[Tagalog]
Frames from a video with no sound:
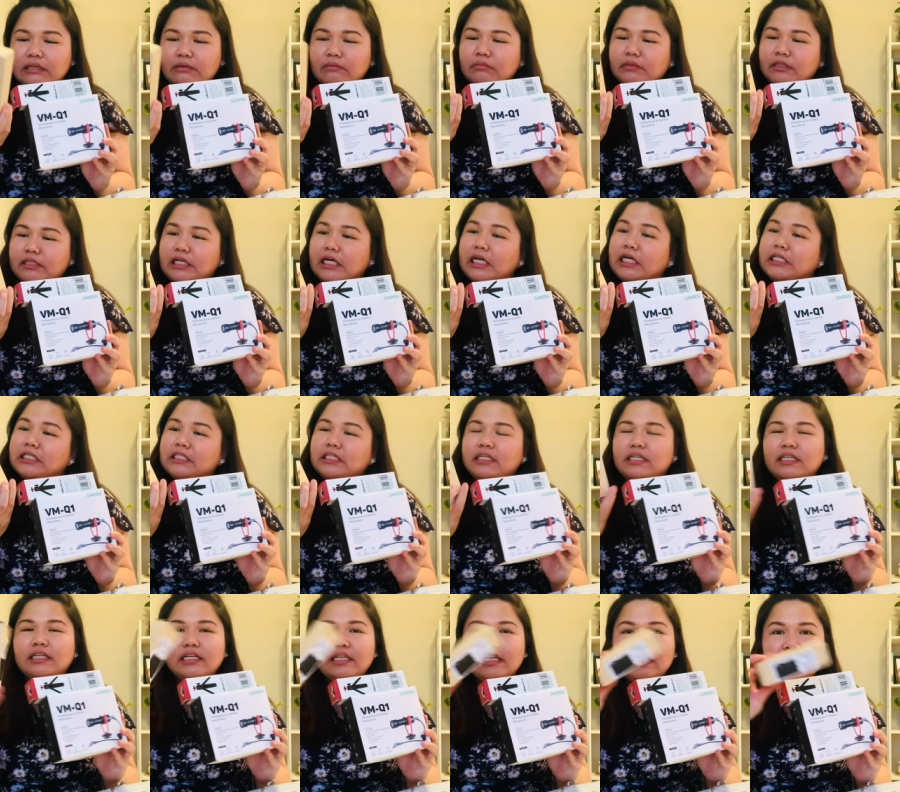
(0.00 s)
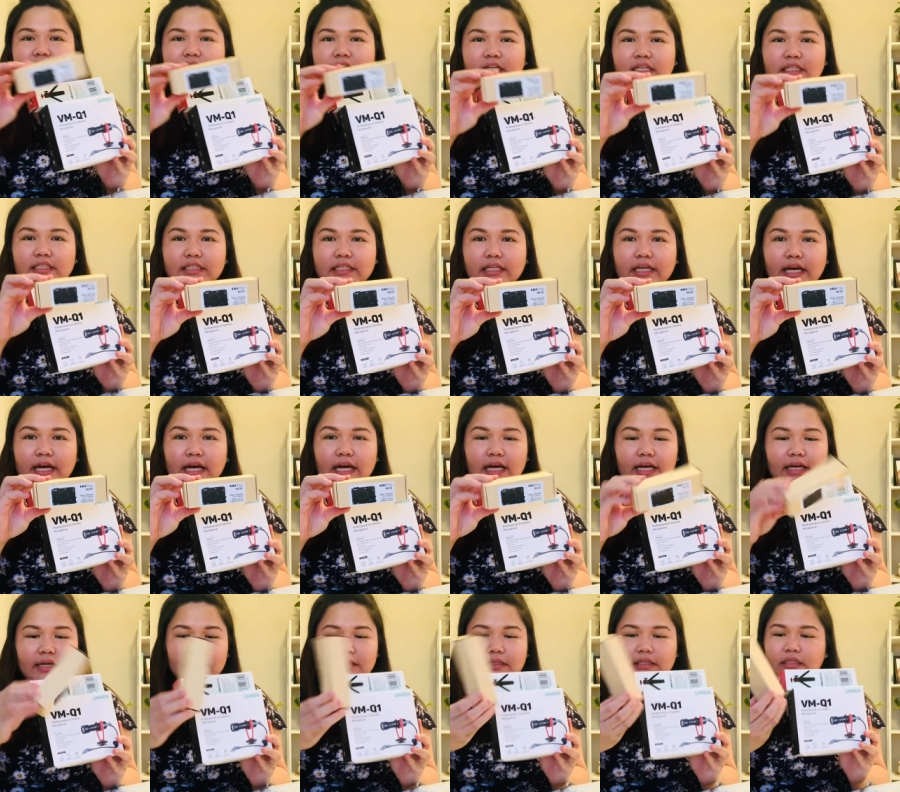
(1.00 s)
my God. Tapos
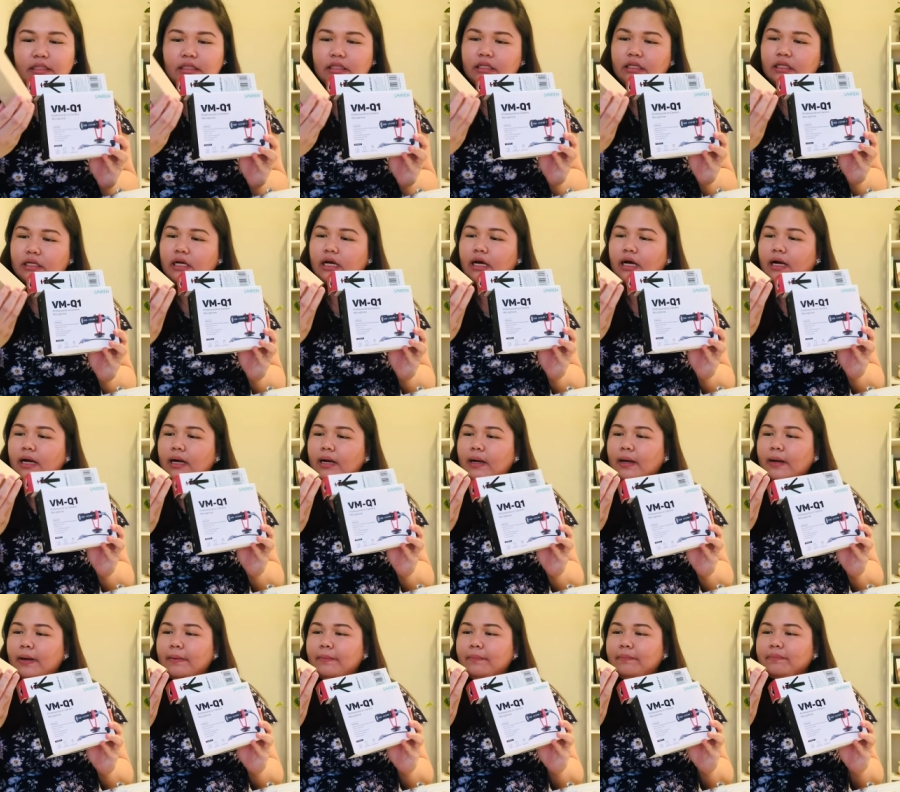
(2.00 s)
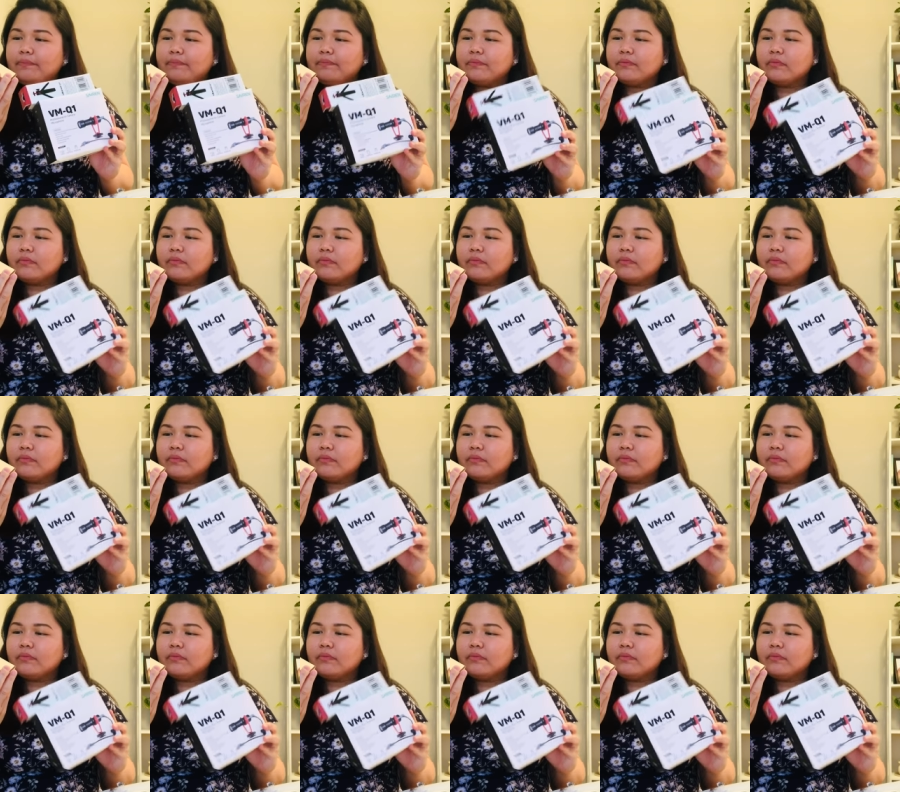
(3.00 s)
yan. Um,